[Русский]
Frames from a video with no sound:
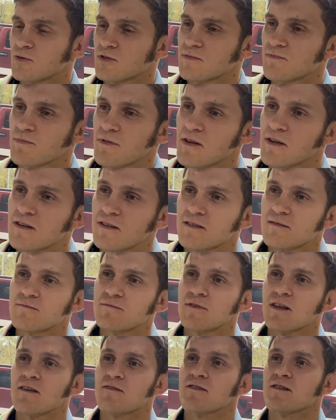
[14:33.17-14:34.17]

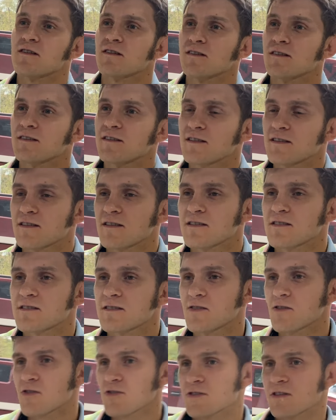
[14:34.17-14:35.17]
успехом, наверное, это
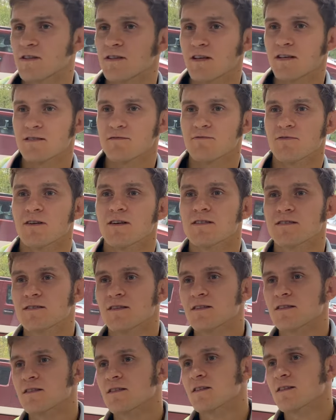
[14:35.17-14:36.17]
сложно назвать.
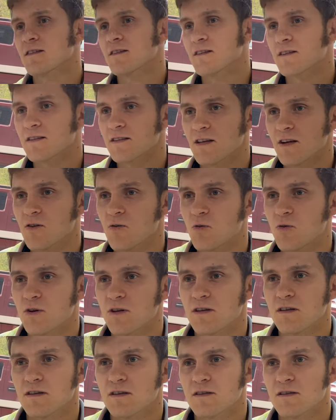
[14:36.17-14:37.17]
Это
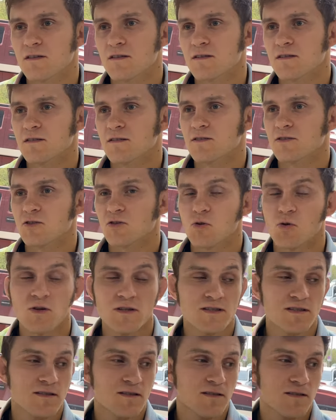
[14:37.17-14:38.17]
такой э,
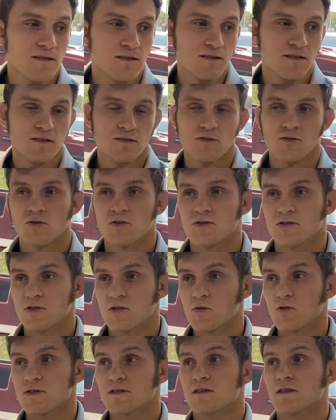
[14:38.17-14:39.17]
рост, то есть
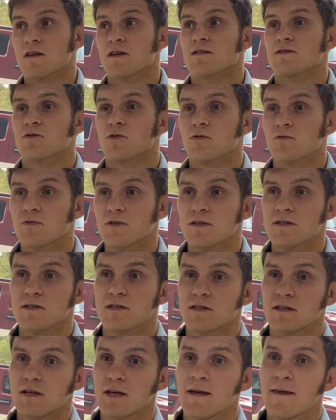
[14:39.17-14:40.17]
рост есть, он
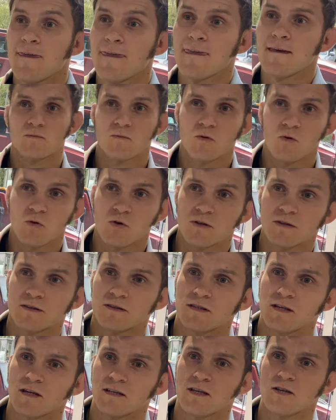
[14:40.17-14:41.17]
виден, и он,
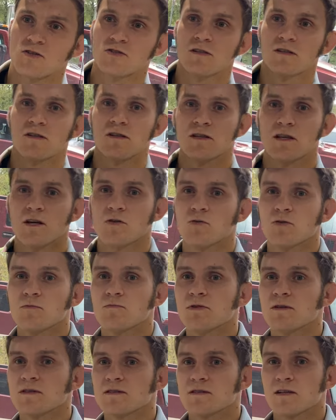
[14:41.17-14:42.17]
конечно, не такой
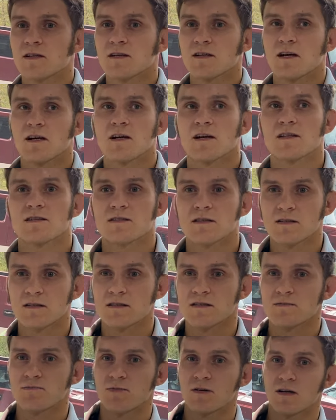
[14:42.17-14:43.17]
быстрый, как
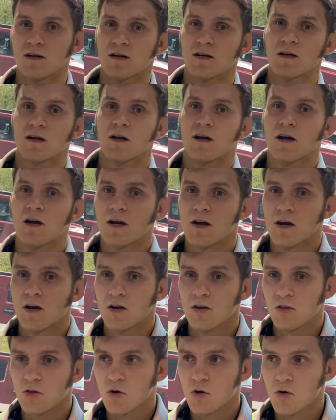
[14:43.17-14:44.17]
хотелось бы,
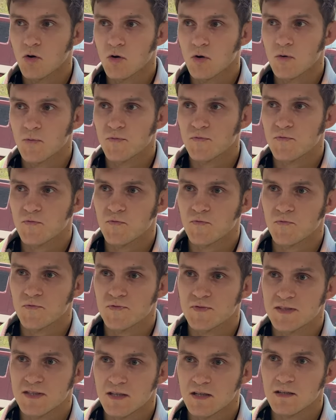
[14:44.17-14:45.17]
но
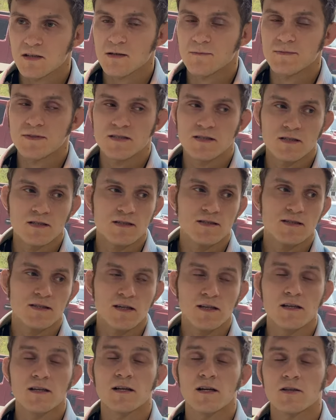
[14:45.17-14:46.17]
в целом те
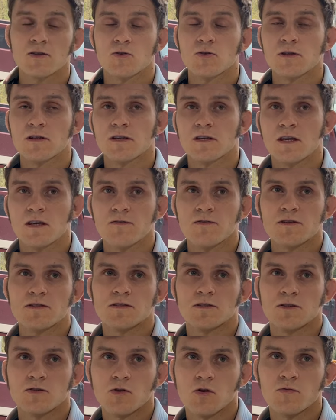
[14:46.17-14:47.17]
цели, которые я
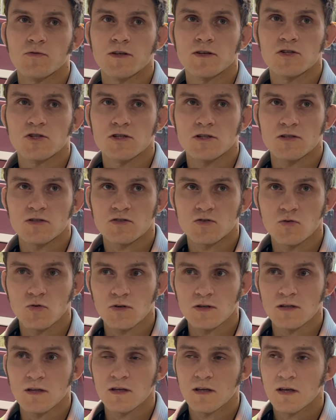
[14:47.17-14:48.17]
видел ровно через
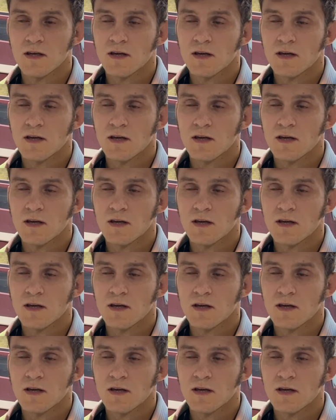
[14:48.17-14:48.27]
год,